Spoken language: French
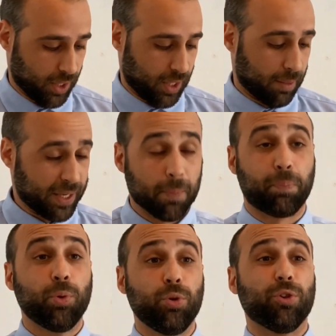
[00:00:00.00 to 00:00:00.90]
Et eh ben, il y a
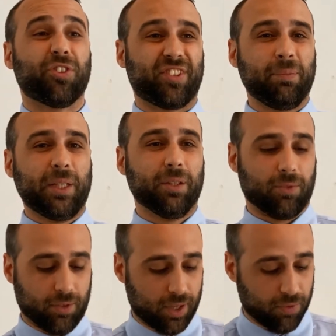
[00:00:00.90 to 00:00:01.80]
plus de 6
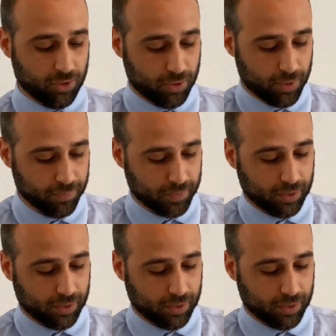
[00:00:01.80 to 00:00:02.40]
millions d'avortements.